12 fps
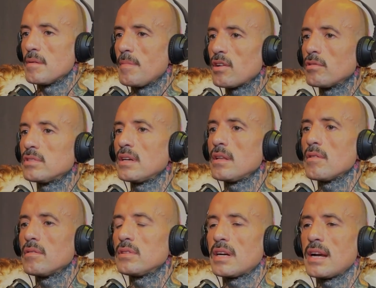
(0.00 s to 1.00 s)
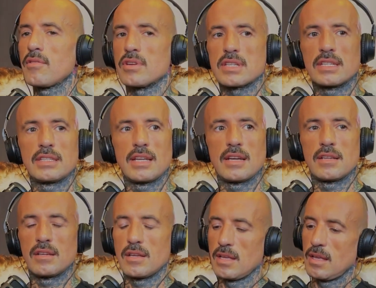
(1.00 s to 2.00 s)
Sin embargo, he tenido entrenadores que
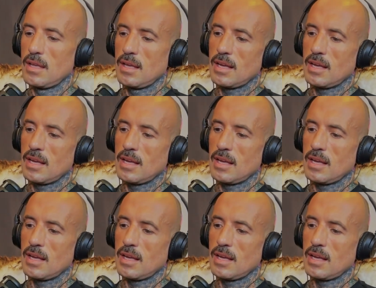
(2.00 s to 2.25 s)
tienen